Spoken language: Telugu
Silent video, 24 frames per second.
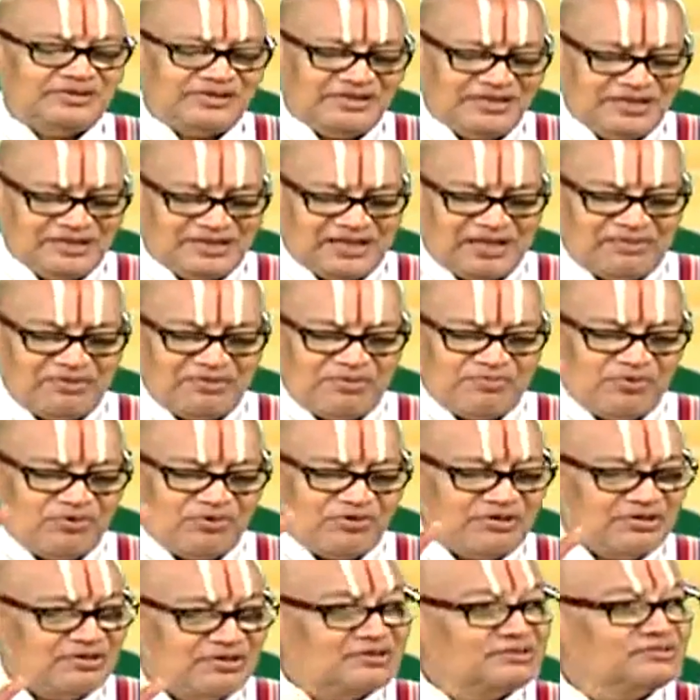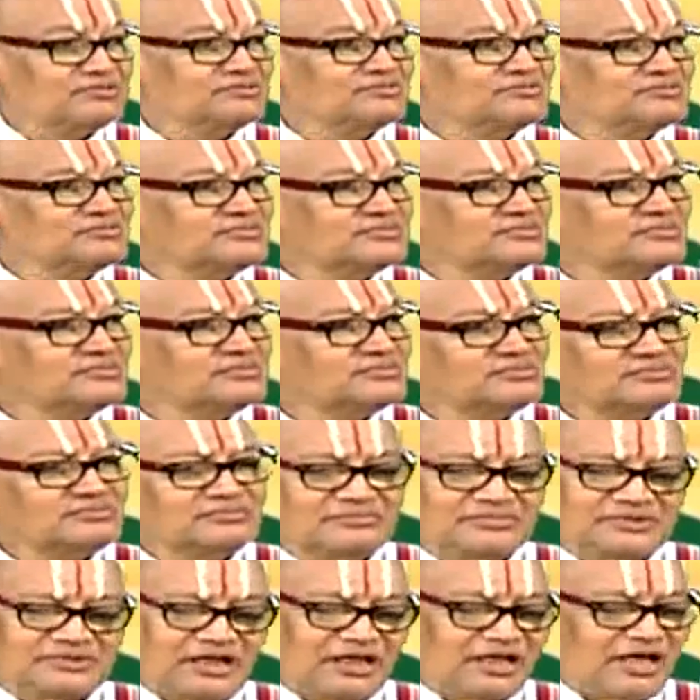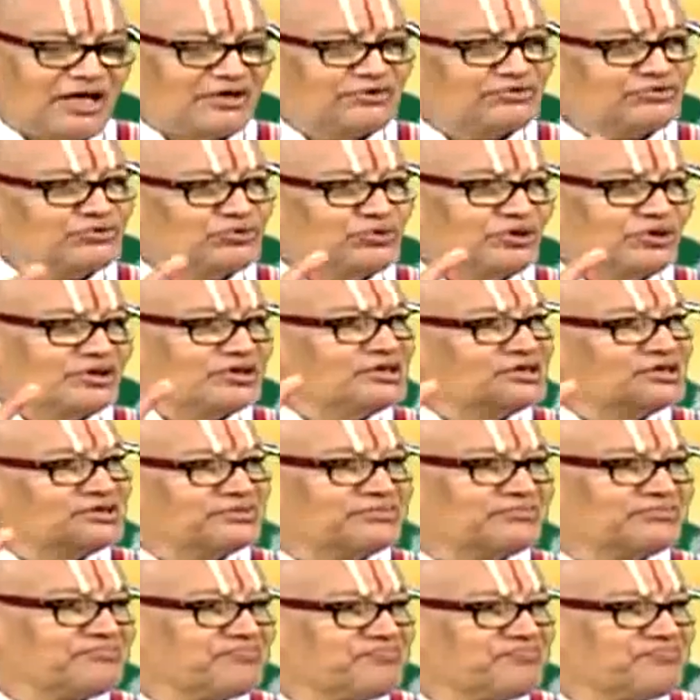మీ కర్మపో అన్నాడు తథాస్తు అన్నాడు